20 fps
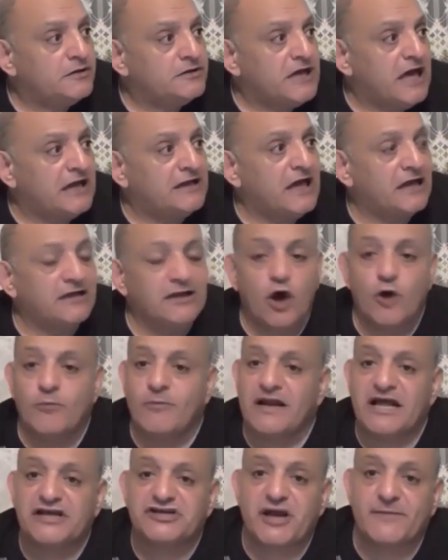يعني
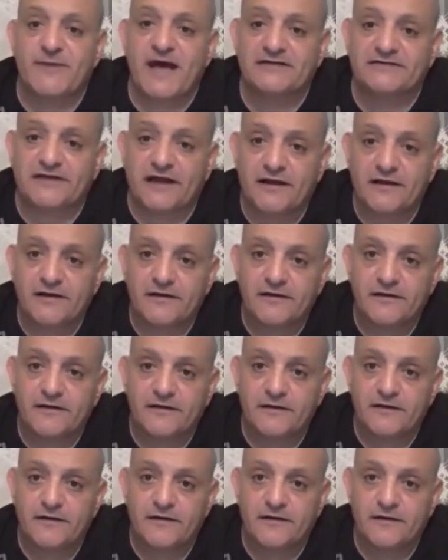اللهم لا شماتة
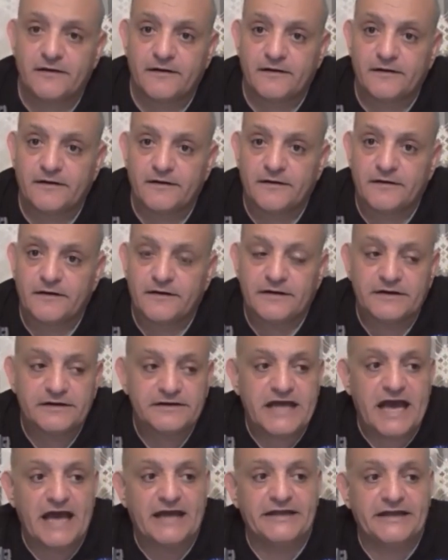
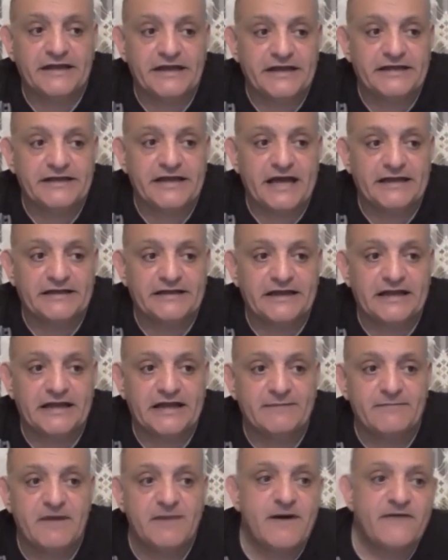يعني يعني لما